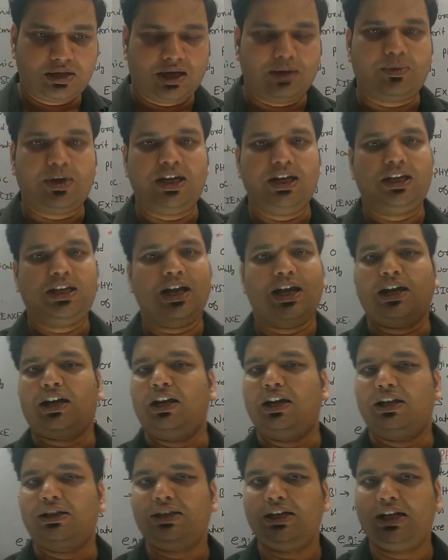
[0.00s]
हमारे क्या
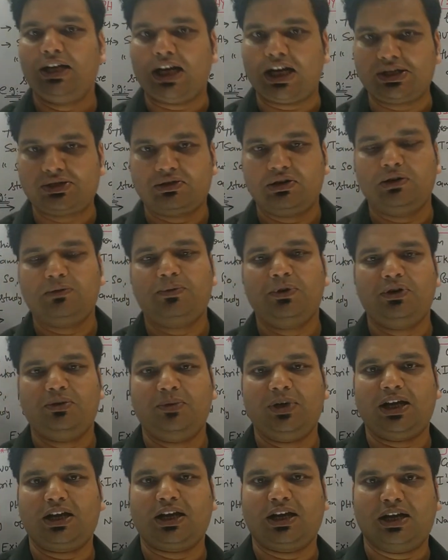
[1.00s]
कहलाते हैं नेचुरल
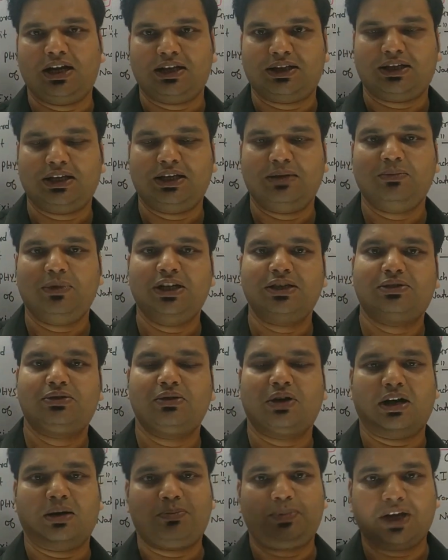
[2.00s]
फिनोमिना कहलाते हैं मीन्स जो